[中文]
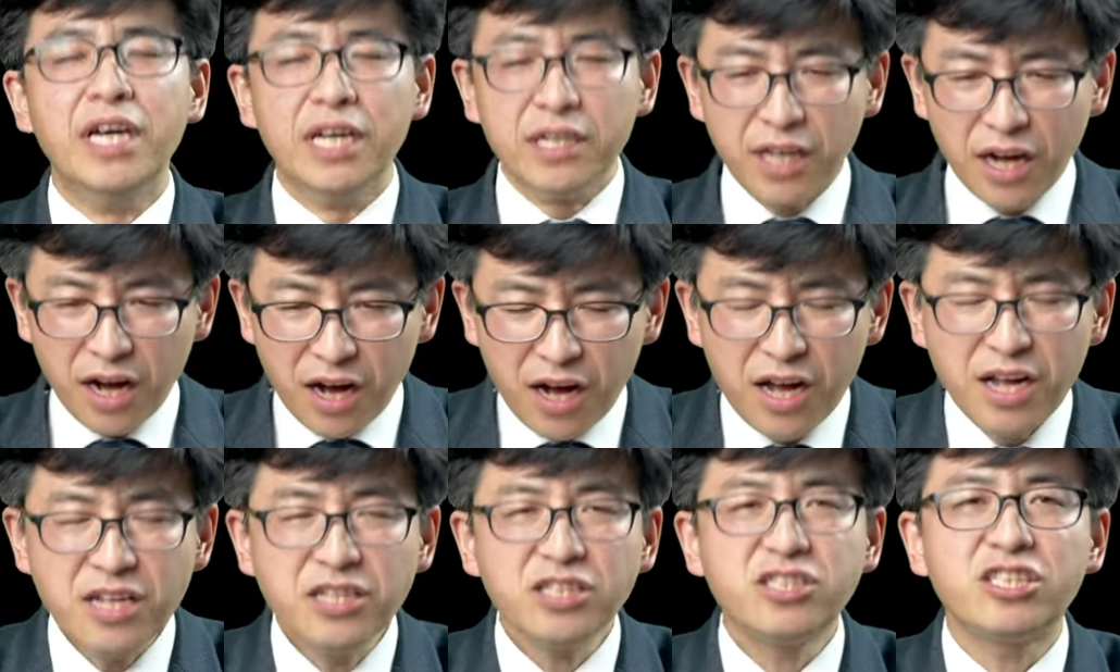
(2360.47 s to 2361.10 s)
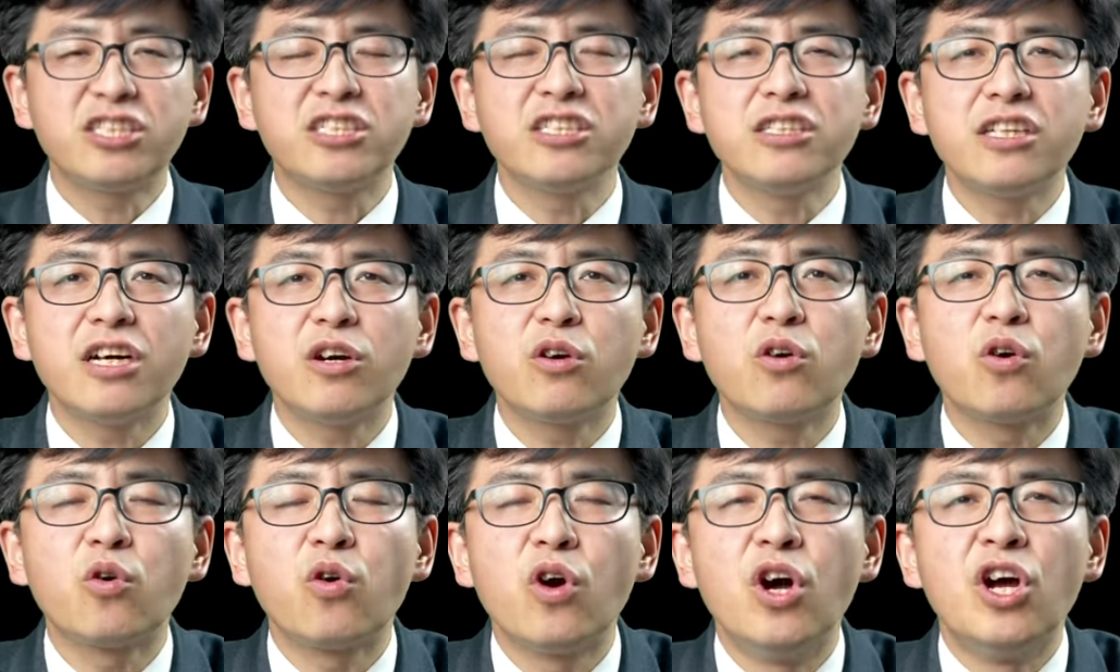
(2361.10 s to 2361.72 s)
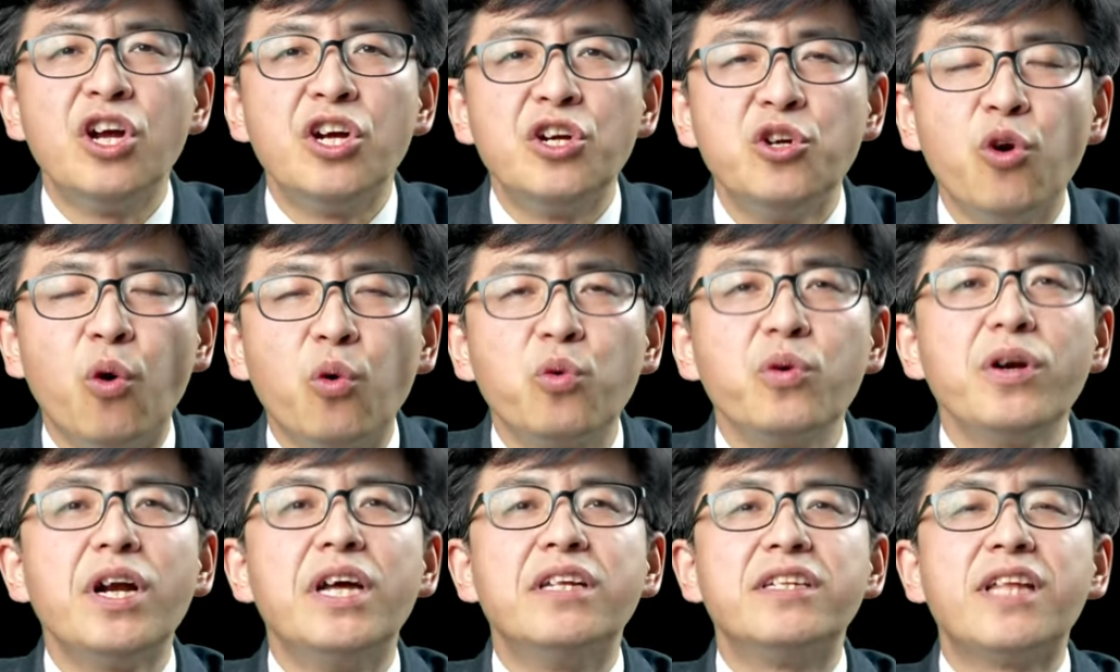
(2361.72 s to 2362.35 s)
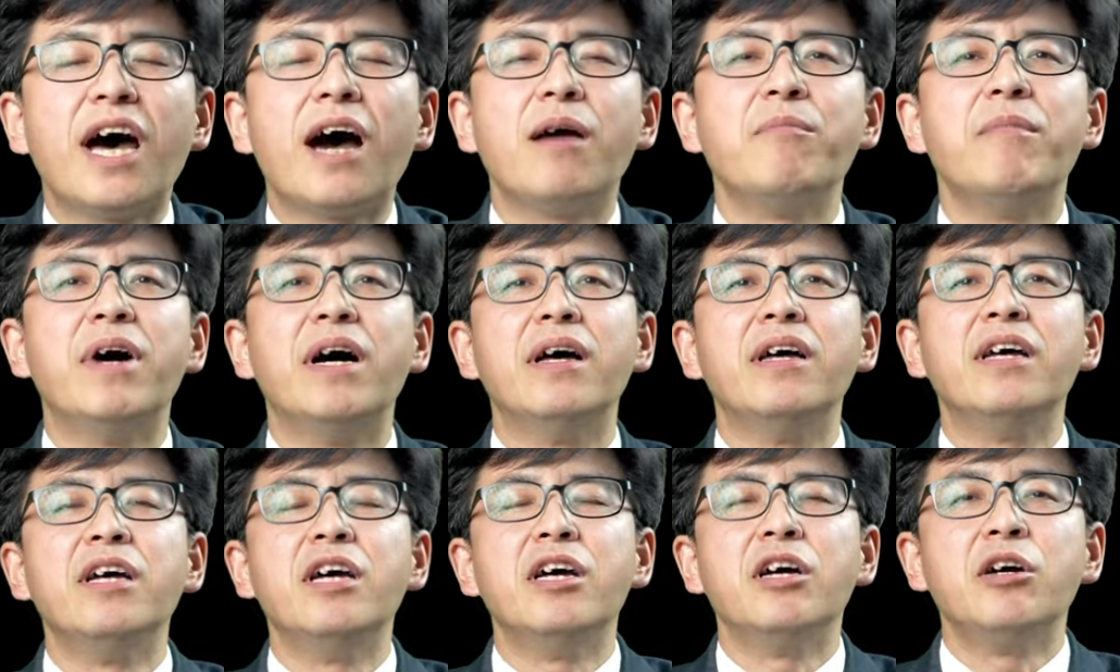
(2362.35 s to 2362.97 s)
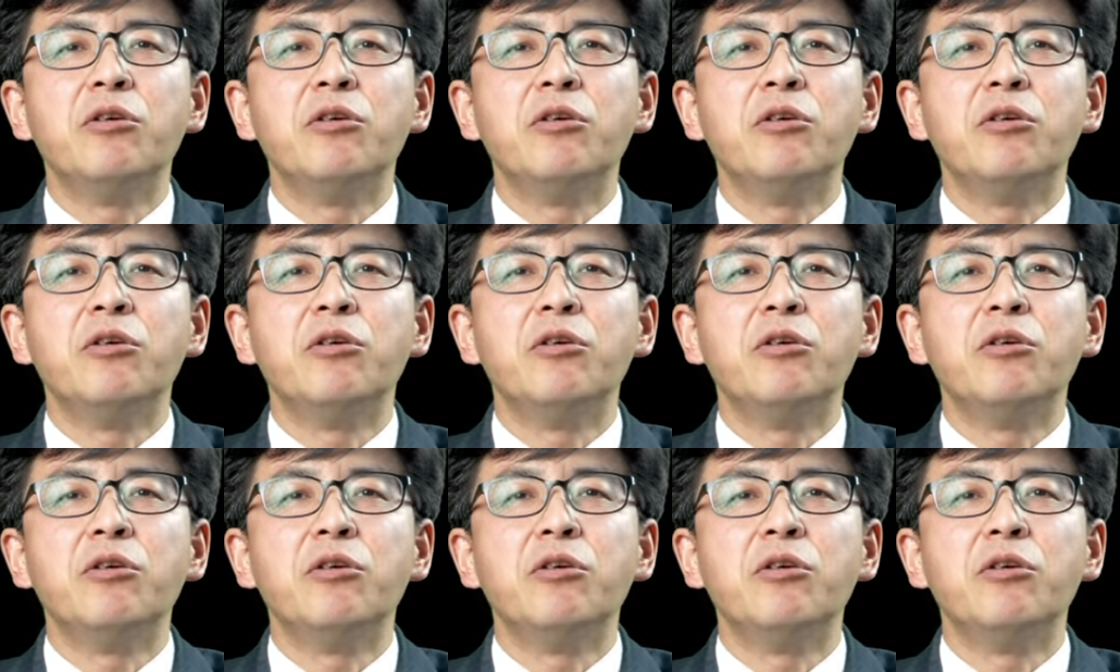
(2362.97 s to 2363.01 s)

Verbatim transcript: 他恩赐他容忍他们，